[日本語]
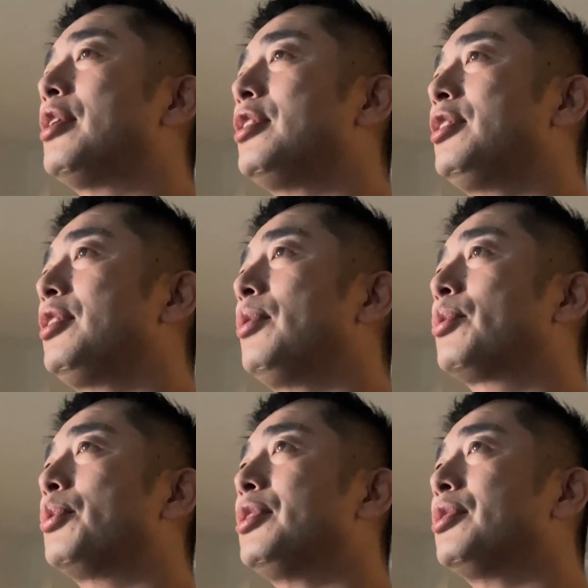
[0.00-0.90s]
同じ姿勢を
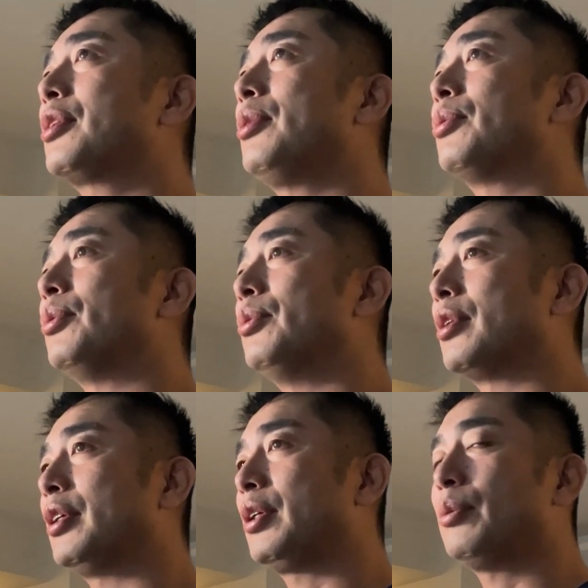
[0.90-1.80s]
取り続けるというの
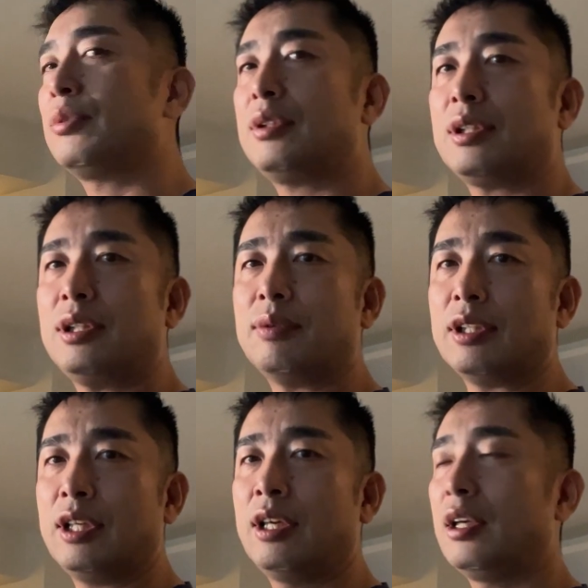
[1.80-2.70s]
がね基本的には
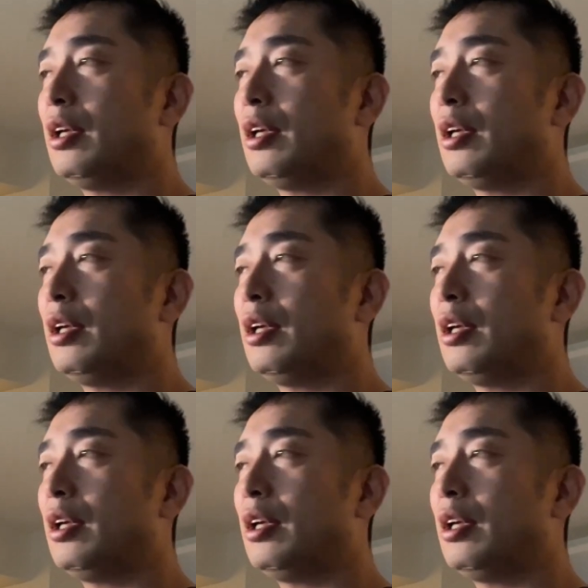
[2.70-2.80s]
ね、